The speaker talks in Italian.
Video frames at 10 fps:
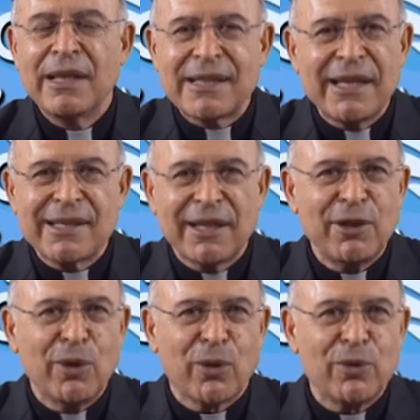Senza
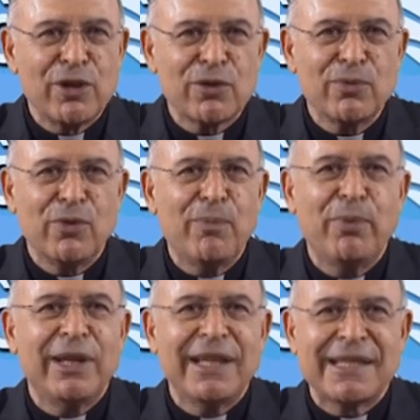di loro Gesù non
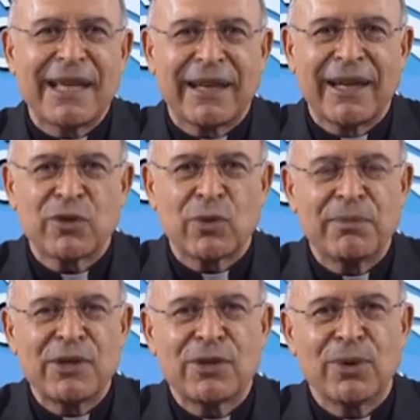può iniziare la sua
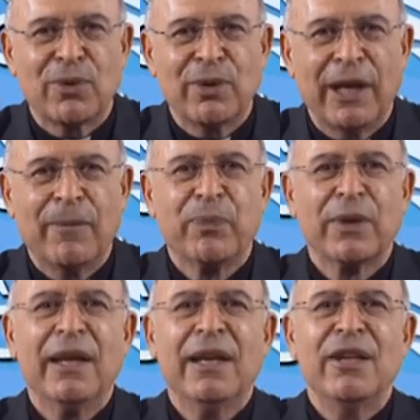missione.
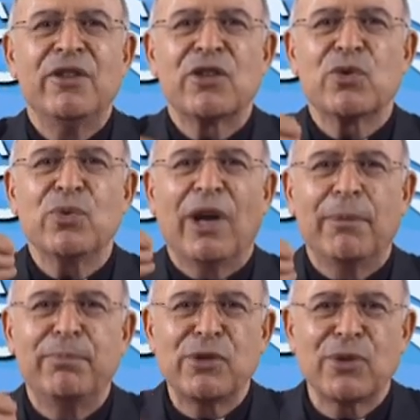Gesù ha
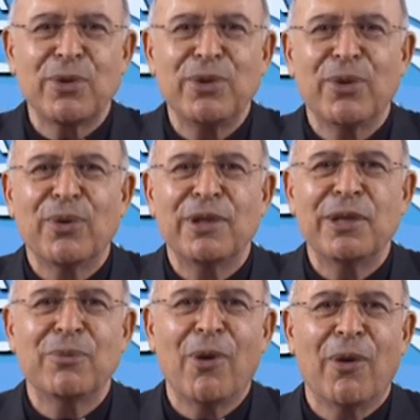bisogno
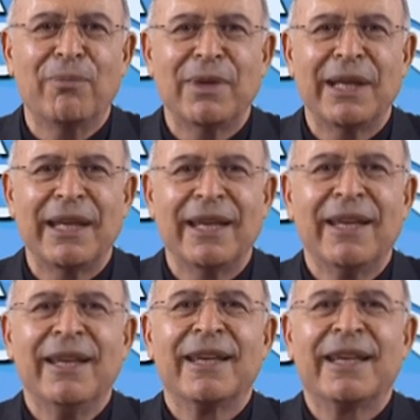di uomini
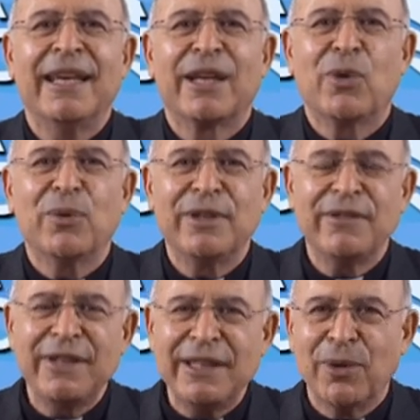che
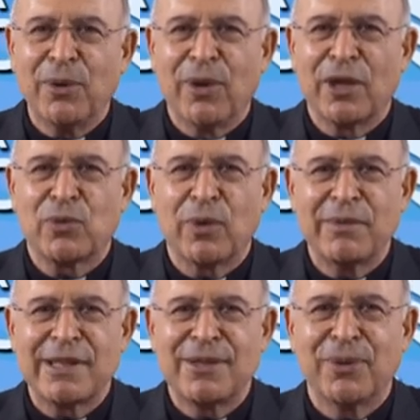condividono la sua
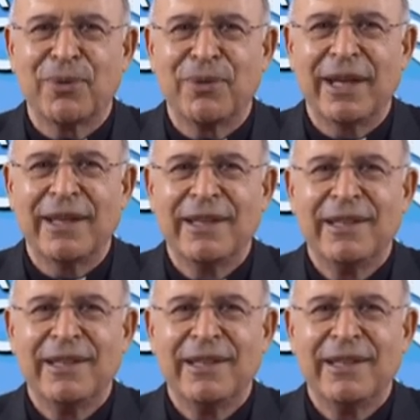missione.